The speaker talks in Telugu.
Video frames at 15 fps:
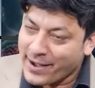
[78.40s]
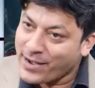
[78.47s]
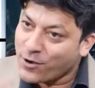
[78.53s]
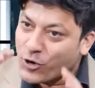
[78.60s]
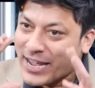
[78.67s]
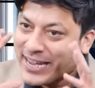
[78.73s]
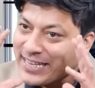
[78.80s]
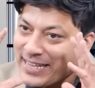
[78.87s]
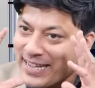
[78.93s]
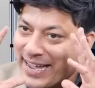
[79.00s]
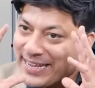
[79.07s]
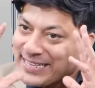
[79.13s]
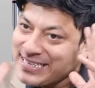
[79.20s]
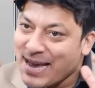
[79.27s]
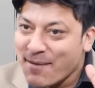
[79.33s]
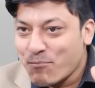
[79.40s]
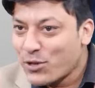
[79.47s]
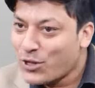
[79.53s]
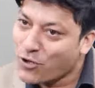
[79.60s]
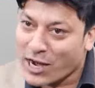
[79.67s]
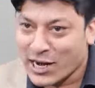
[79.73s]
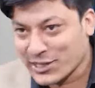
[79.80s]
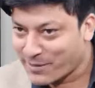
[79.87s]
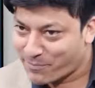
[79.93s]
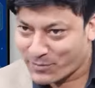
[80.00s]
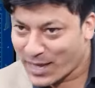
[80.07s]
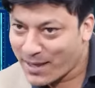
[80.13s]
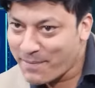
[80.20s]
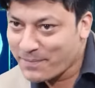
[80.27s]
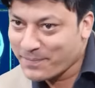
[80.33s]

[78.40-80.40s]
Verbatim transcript: నేను ఒక ఎగ్జాంపుల్ ద్వారా చెప్తా